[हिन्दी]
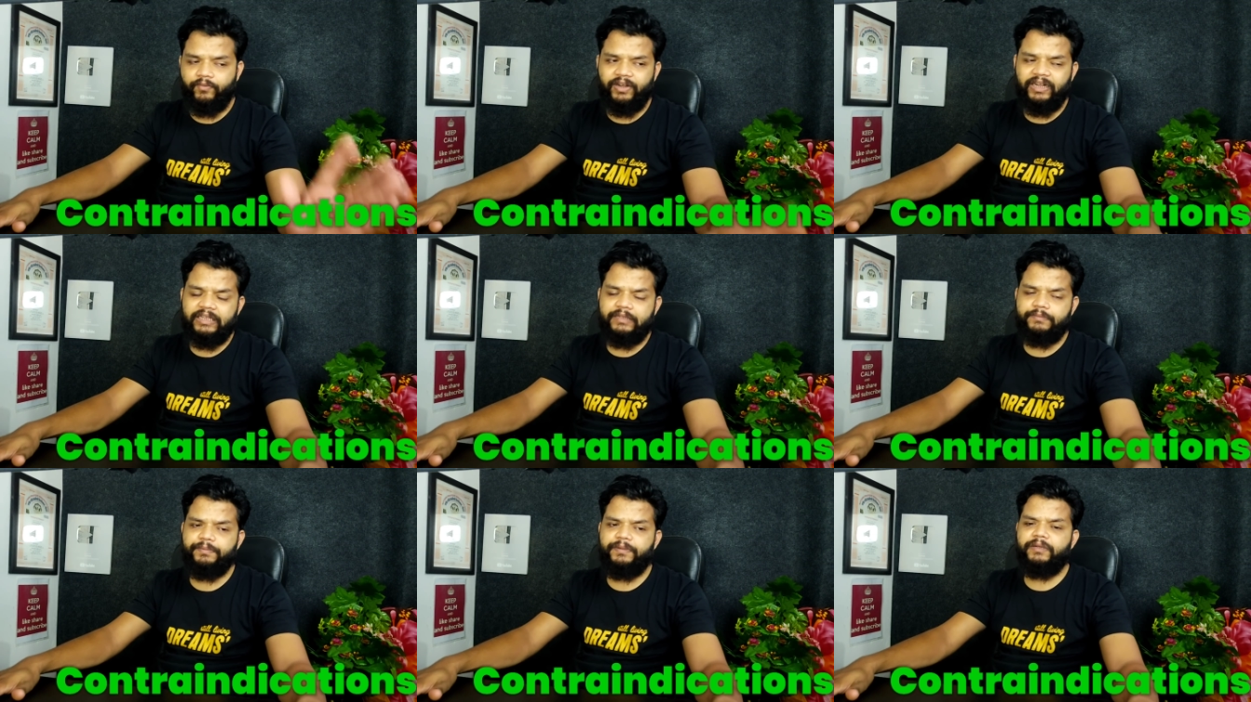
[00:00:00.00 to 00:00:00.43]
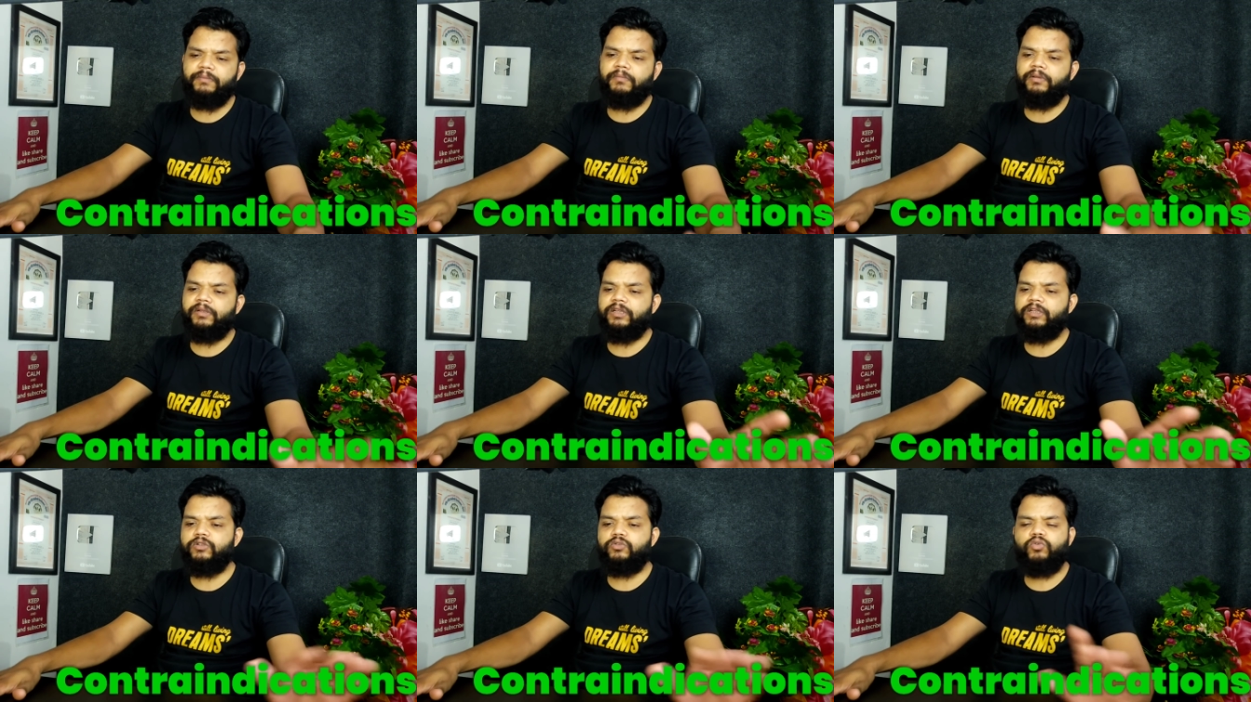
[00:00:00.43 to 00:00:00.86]
वेस्ट
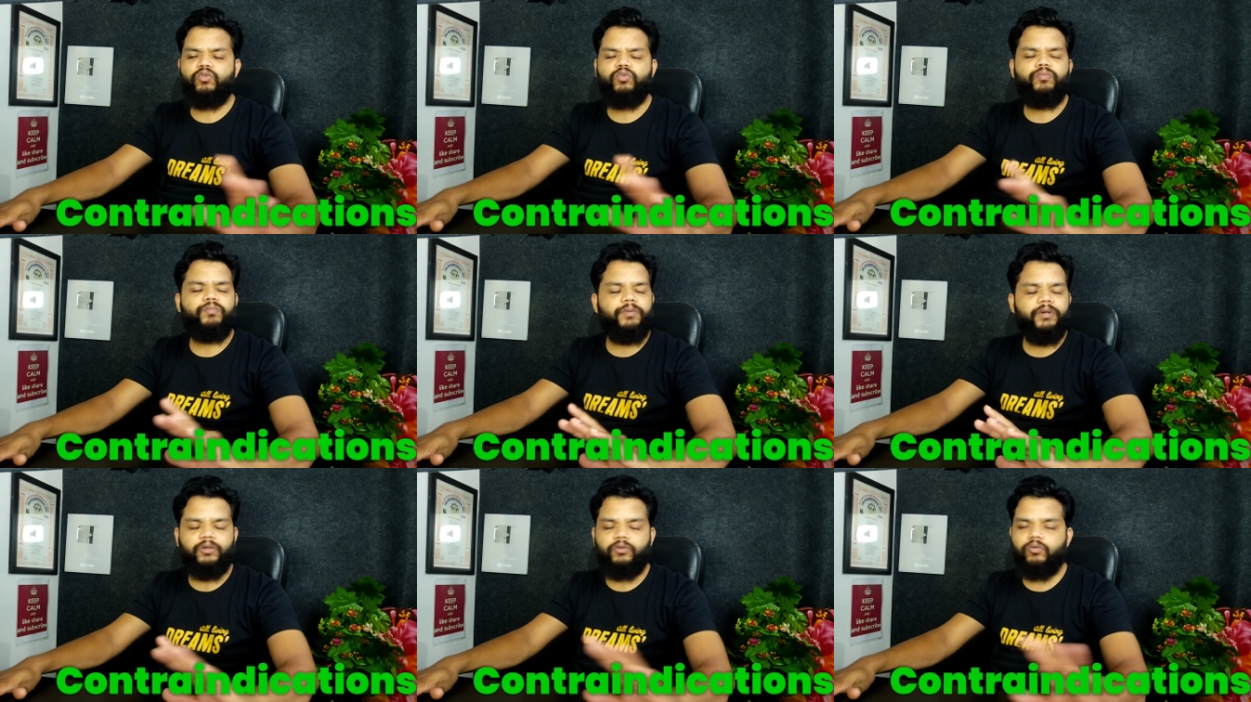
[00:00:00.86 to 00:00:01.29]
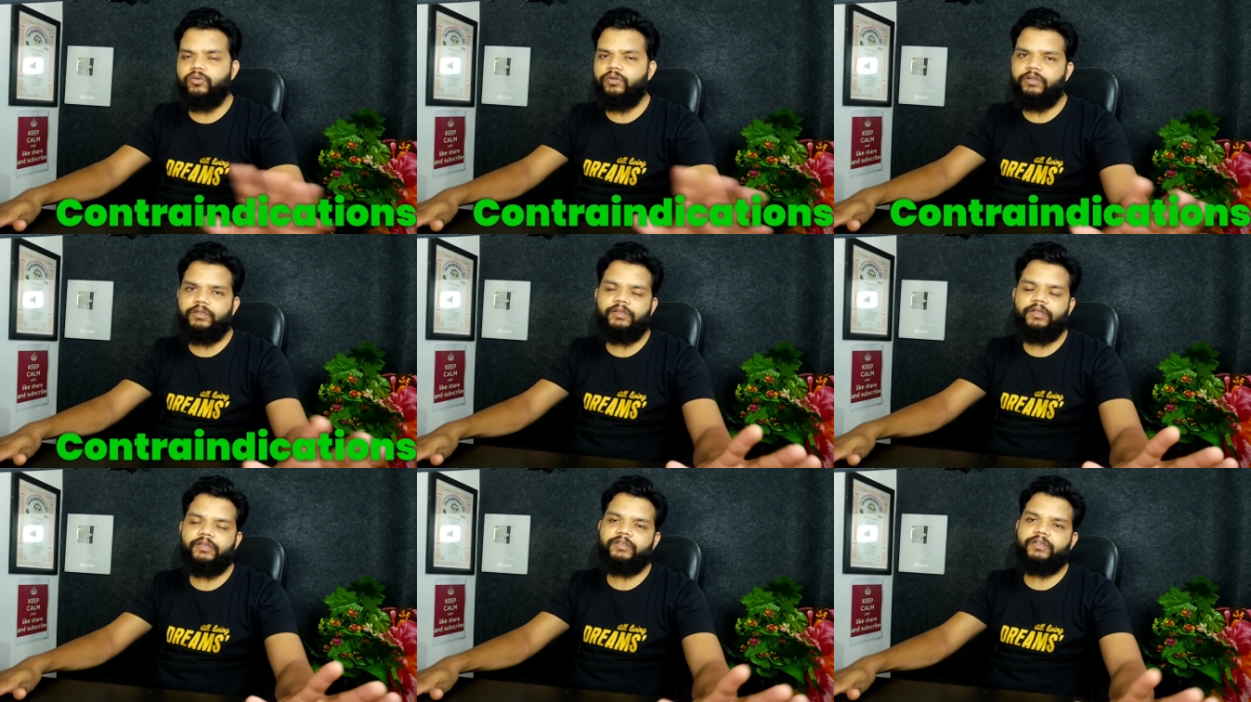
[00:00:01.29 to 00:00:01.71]
फीडिंग मदर्स को
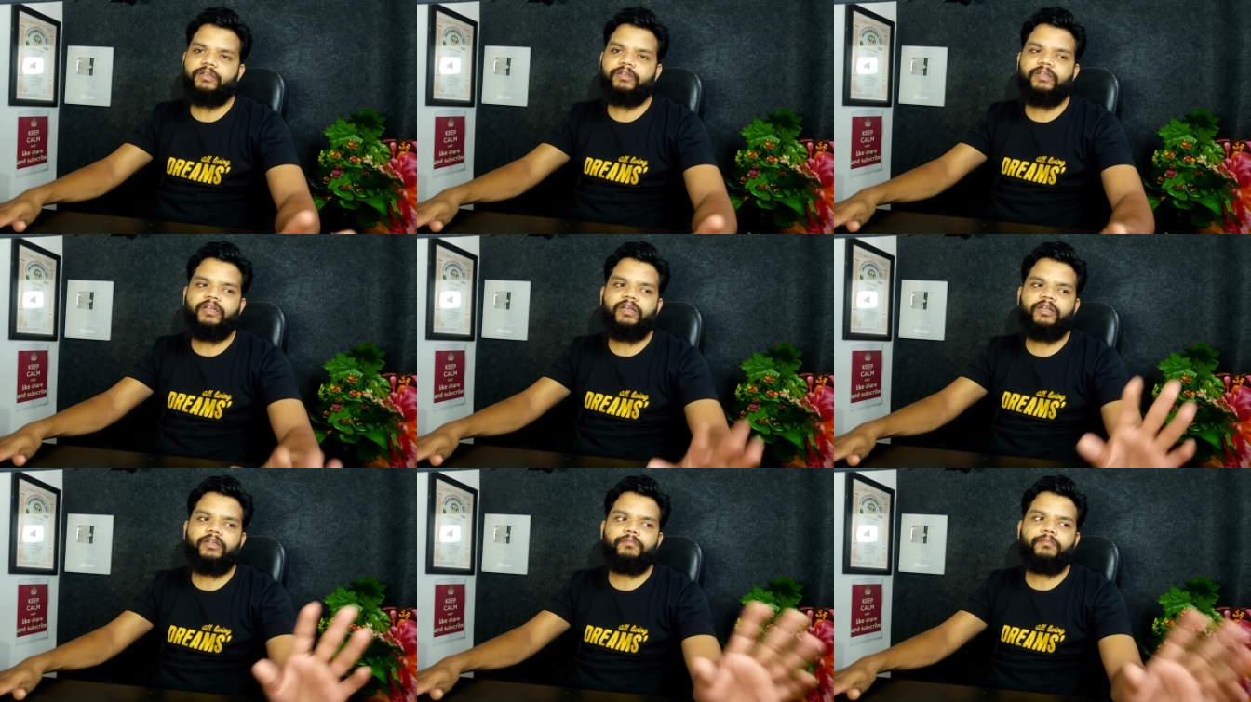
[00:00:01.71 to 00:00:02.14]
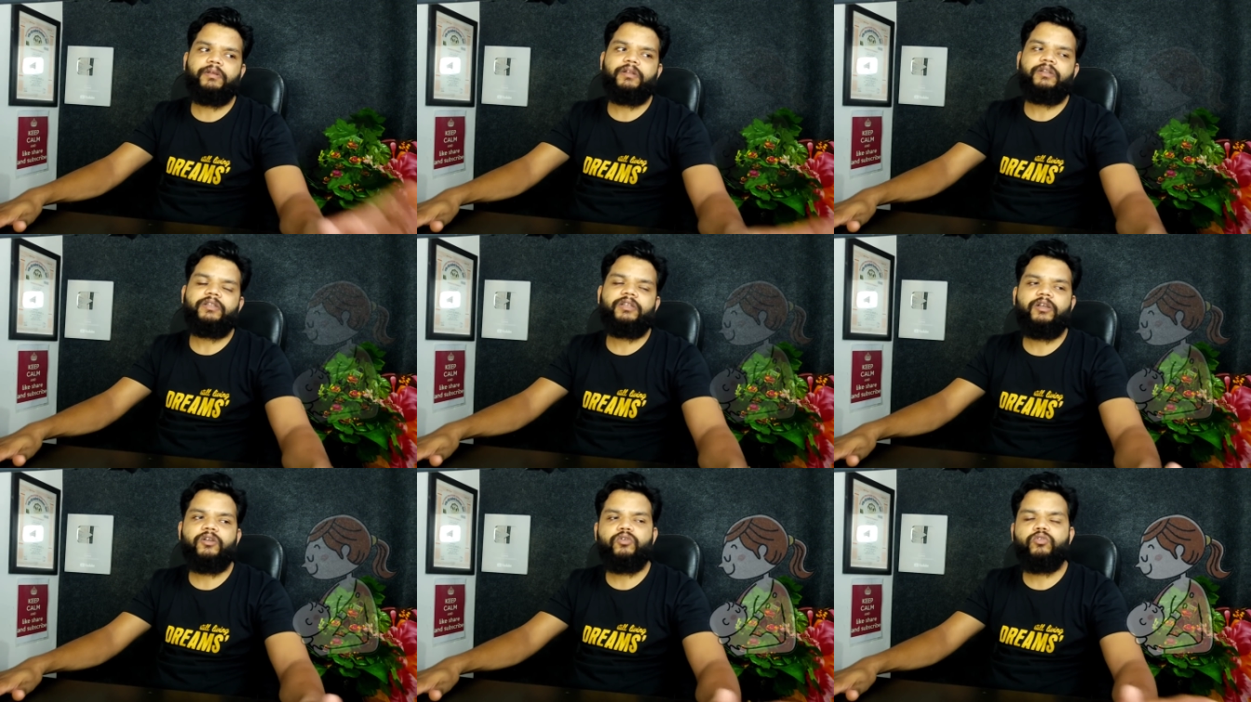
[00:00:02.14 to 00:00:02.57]
बिल्कुल नहीं दे सकता कि
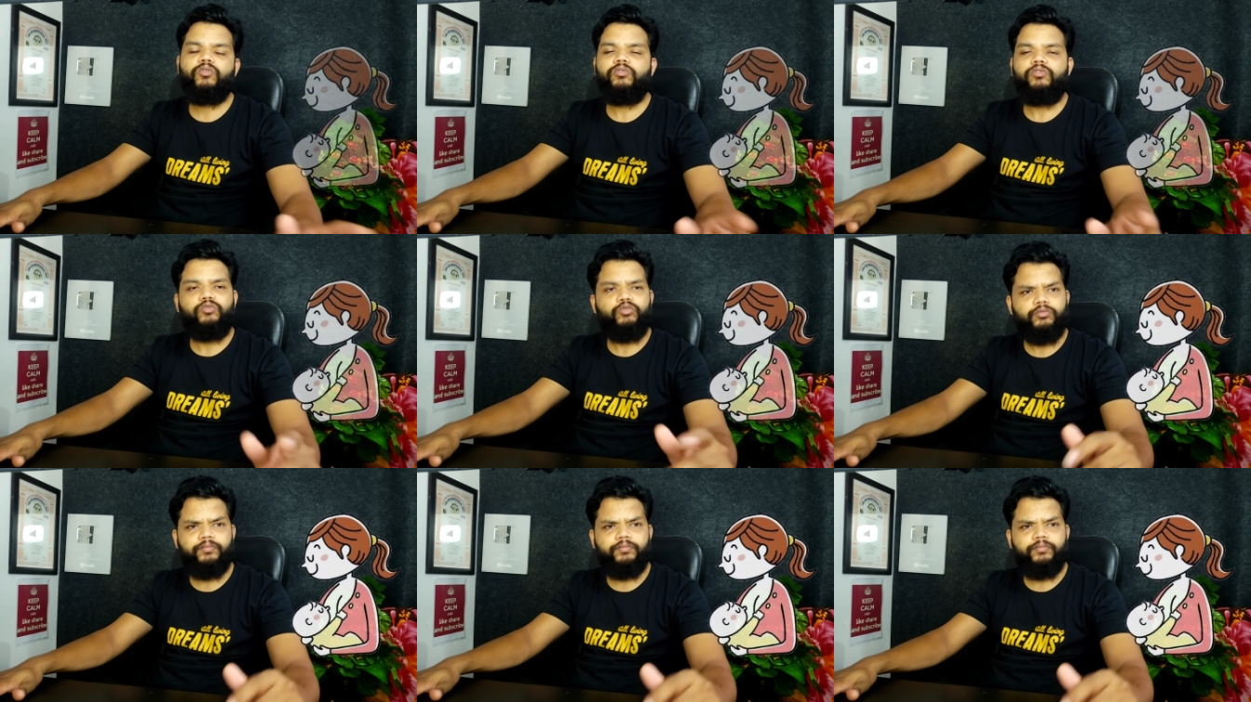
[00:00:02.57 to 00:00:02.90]
बच्चा को